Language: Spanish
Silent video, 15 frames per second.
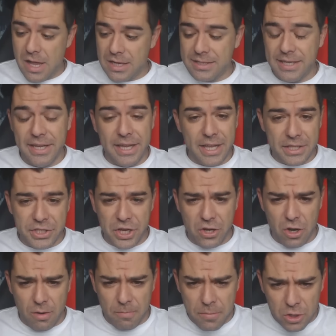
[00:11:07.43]
Así que
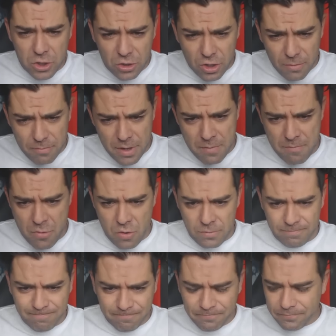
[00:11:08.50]
chicos, vosotros
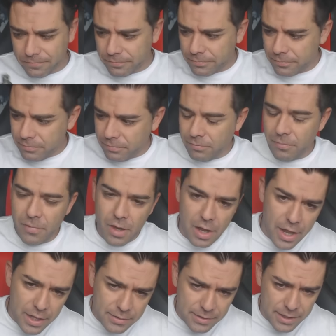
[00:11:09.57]
mismos.
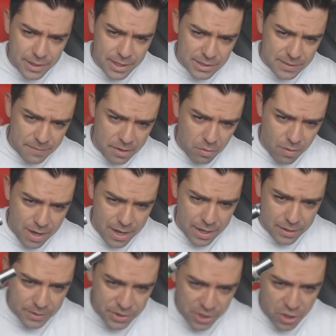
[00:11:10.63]
Este ya sabéis cuál
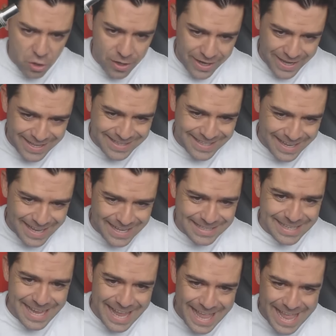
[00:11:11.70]
es, chicos. Este
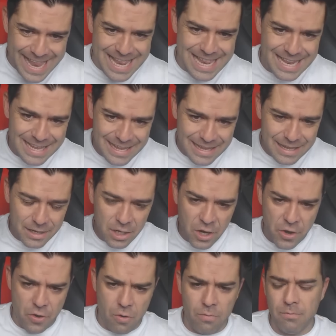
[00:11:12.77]
es el
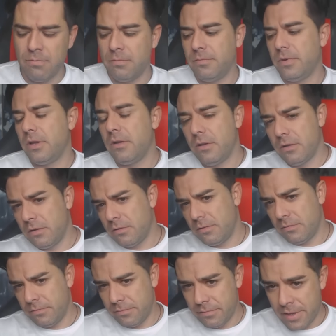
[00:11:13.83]
Chrome.
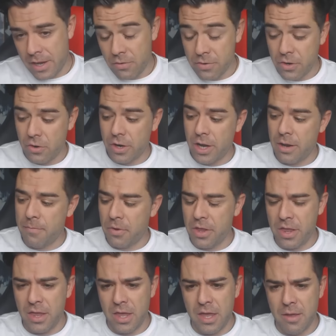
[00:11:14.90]
El único que le
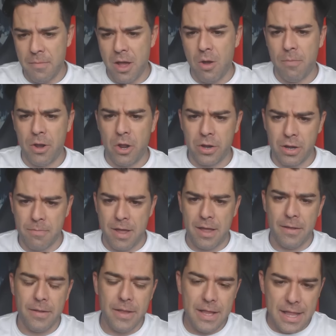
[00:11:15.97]
puede más o menos
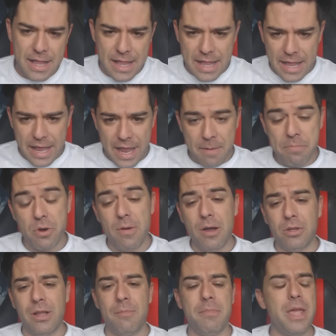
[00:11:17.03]
rimar. He
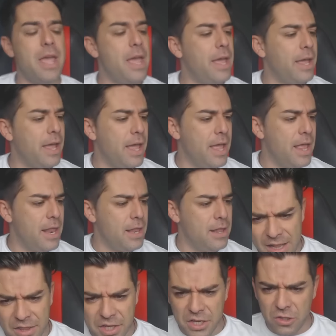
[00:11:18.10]
probado también
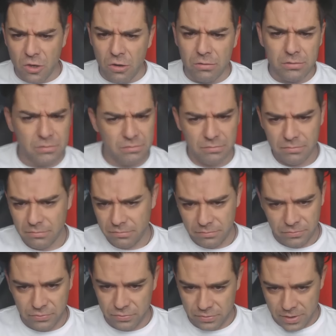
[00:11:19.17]
el, Tritón.
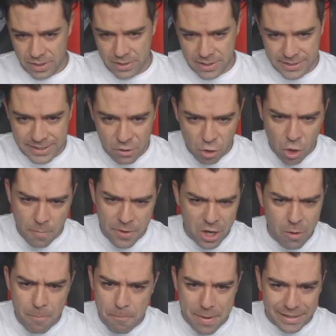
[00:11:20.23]
Este se lo
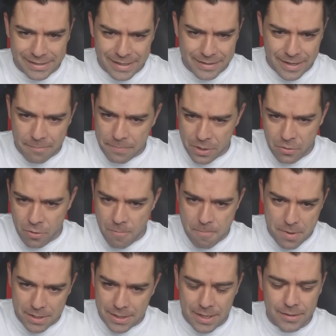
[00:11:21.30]
come con patatas, pero
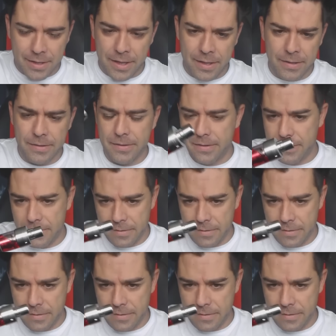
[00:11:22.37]
con patatas, ¿eh?